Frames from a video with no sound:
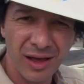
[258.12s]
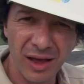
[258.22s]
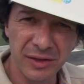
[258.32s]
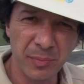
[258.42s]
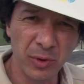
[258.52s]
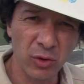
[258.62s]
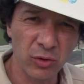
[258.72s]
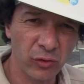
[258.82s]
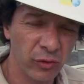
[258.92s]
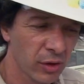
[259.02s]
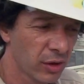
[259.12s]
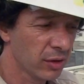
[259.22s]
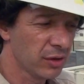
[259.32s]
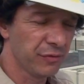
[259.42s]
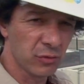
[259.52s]
indépendantes
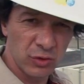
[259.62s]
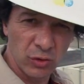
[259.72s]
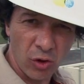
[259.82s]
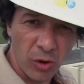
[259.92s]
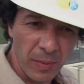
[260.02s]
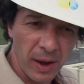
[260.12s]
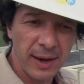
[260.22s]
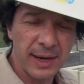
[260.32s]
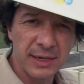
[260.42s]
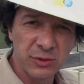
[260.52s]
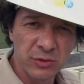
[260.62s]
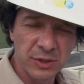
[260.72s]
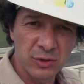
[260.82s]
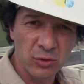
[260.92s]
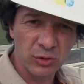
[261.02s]
qui fonctionnent en parallèle les unes
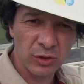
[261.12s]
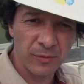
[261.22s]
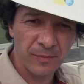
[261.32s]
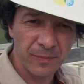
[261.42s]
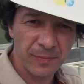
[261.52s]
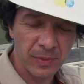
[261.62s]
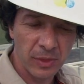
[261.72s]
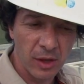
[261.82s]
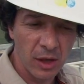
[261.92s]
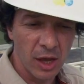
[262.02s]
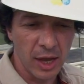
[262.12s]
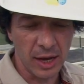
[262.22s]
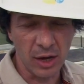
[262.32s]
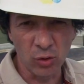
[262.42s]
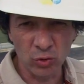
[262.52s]
des autres.
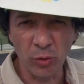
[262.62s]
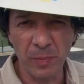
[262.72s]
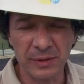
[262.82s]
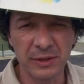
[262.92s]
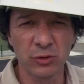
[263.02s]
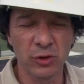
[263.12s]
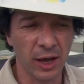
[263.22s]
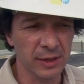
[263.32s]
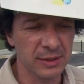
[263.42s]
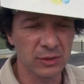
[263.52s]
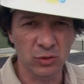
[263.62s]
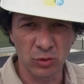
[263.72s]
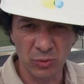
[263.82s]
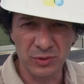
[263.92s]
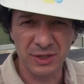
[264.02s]
l'autre particularité de
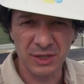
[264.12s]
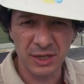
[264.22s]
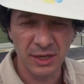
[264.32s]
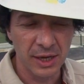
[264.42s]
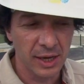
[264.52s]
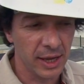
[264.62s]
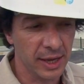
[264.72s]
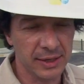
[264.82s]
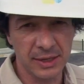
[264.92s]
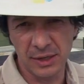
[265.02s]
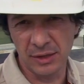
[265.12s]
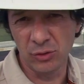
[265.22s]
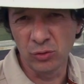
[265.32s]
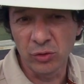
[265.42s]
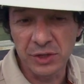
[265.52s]
ce procédé est qu'il
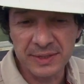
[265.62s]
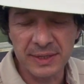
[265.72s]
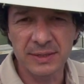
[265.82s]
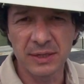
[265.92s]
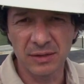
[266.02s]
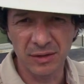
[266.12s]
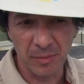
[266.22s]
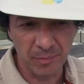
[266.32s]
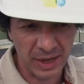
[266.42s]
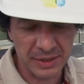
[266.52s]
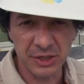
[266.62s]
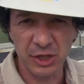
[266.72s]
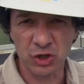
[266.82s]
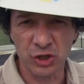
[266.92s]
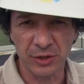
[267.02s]
ne nécessite pas
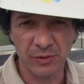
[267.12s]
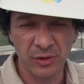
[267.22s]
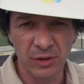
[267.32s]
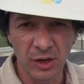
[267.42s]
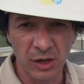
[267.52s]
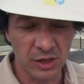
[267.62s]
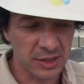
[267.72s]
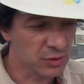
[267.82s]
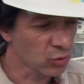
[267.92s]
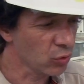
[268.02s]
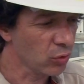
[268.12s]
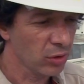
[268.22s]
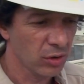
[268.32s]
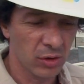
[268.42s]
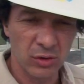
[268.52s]
d'énergie. Les eaux
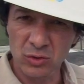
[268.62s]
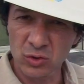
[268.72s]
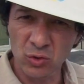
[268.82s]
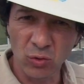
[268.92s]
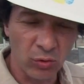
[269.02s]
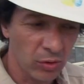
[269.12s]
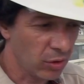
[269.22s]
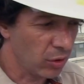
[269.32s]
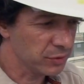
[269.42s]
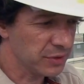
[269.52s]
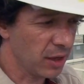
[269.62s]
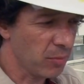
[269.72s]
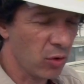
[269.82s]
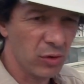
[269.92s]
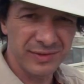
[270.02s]
sont
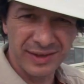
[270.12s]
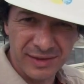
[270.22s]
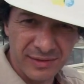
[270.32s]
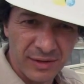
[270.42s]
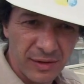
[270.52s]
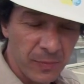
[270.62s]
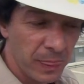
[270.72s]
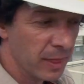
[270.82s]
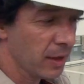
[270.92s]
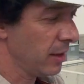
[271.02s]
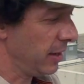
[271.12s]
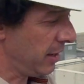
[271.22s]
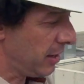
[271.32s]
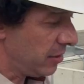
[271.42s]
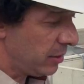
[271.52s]
entièrement traitées
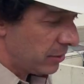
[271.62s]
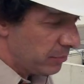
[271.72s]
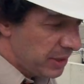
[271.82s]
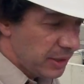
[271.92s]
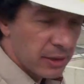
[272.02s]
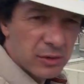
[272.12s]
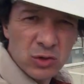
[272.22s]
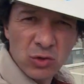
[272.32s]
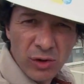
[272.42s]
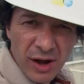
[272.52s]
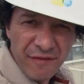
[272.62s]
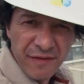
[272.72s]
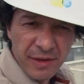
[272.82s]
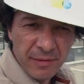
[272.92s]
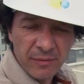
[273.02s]
et les billes sont
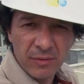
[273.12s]
lavées